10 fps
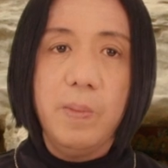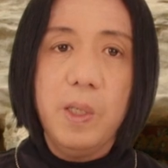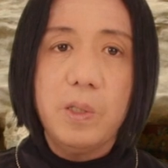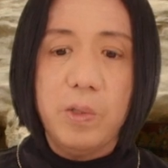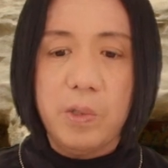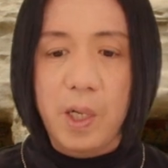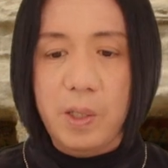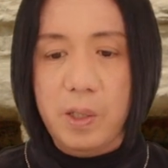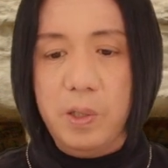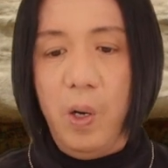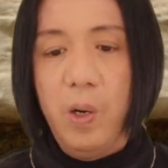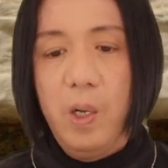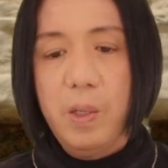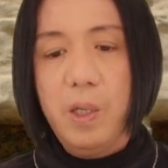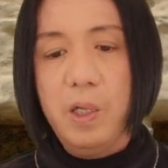民族なんですよ。
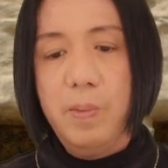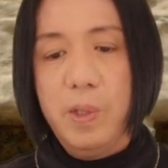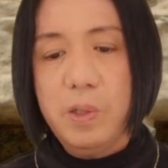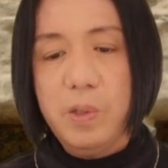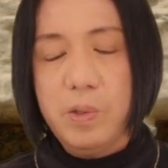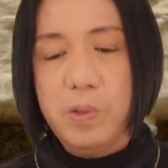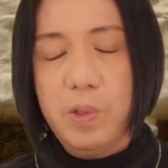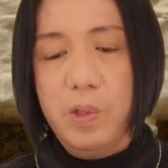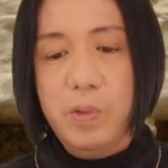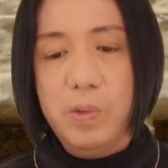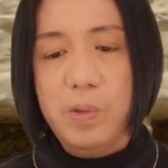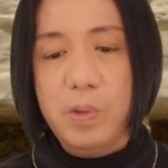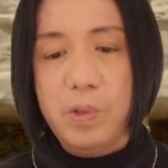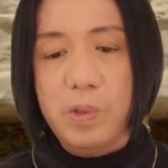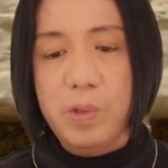で異民族
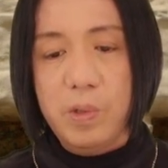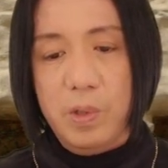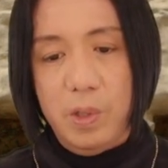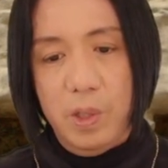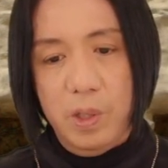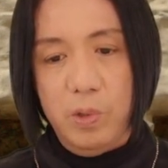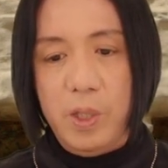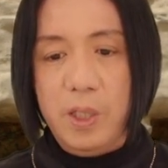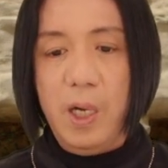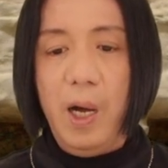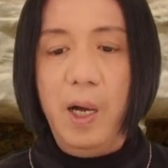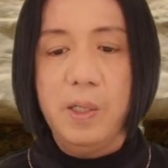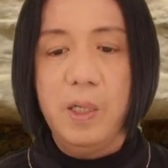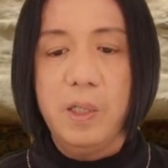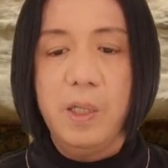の人たちが入っ
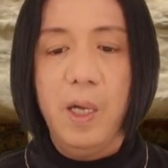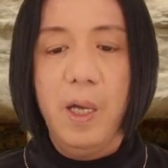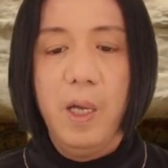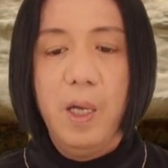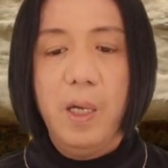てきて